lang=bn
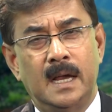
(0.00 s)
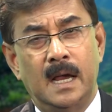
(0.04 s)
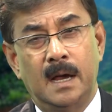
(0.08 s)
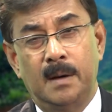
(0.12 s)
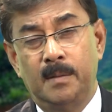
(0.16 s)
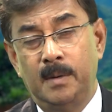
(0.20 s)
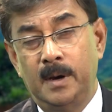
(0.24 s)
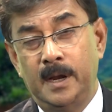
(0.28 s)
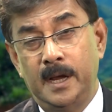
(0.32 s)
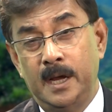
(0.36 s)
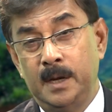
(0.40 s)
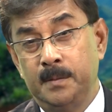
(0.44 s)

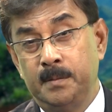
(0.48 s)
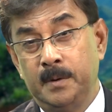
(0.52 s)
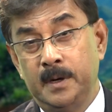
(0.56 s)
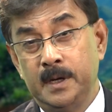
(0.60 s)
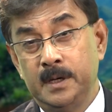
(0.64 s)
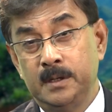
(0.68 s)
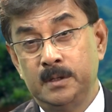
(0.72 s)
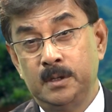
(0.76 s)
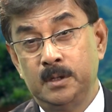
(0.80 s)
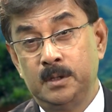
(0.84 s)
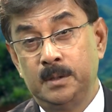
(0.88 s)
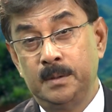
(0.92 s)
বলে এরপরে
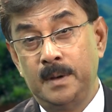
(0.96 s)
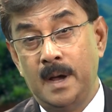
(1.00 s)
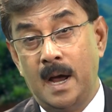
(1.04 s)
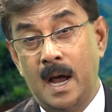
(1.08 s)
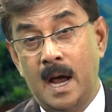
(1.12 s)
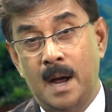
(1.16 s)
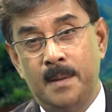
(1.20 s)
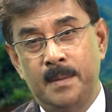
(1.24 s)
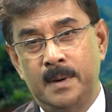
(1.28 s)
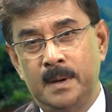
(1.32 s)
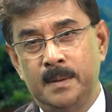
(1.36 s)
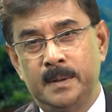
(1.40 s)
কিন্তু তুমি
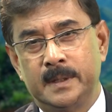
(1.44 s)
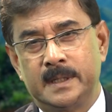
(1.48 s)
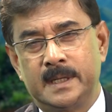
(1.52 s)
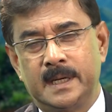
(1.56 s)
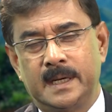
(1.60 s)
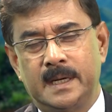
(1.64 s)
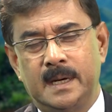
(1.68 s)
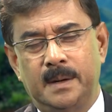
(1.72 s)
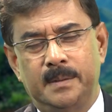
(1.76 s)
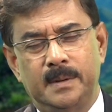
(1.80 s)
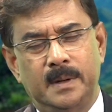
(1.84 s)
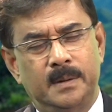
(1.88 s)
আমার বাসায়
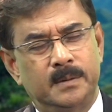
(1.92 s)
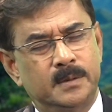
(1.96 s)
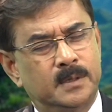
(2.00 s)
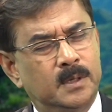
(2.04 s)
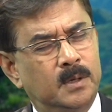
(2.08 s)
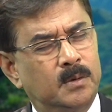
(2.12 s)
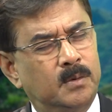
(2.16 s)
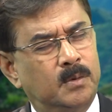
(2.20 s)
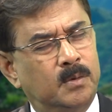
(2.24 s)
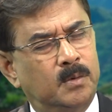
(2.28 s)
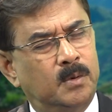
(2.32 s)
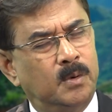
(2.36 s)
খাবে বলছে
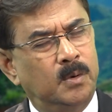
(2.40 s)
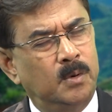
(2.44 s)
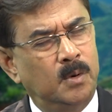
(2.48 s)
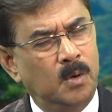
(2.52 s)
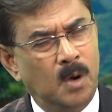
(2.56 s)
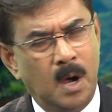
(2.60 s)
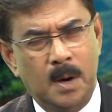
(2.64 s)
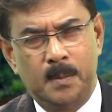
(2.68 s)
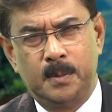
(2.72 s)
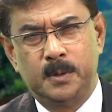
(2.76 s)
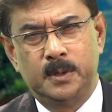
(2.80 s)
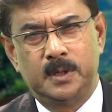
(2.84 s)
কোনো
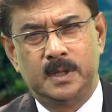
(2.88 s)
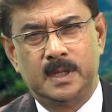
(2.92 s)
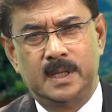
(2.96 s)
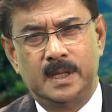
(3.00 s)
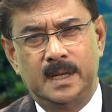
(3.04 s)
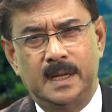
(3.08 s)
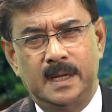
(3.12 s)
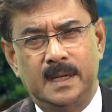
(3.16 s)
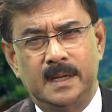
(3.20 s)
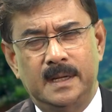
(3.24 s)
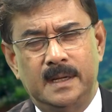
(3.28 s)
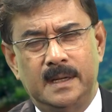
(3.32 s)
আপত্তি
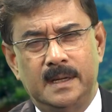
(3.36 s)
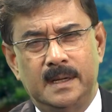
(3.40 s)
নেই